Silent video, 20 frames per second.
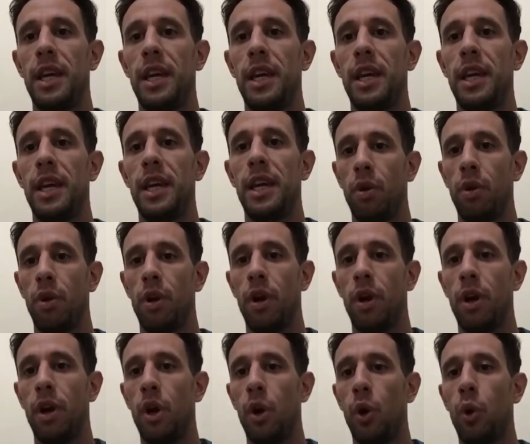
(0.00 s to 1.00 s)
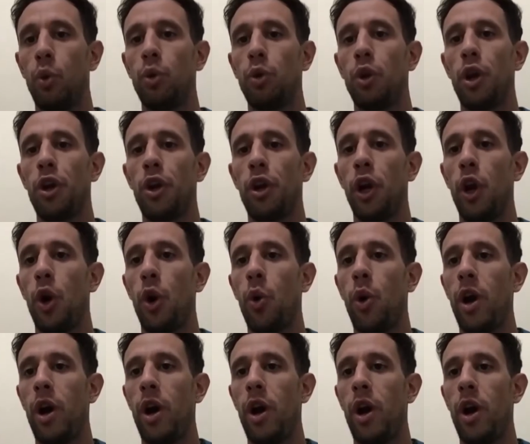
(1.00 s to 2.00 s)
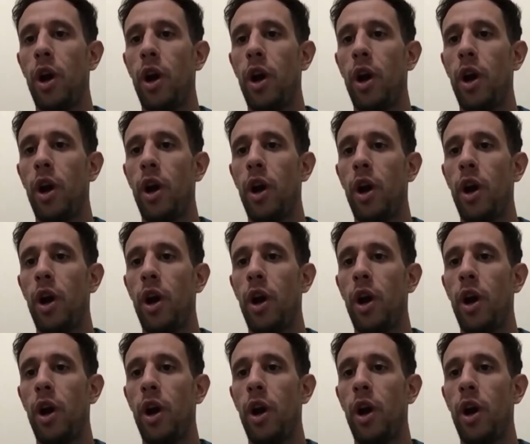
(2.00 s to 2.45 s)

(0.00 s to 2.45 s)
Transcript: es un, torneo que lo juegan los mejores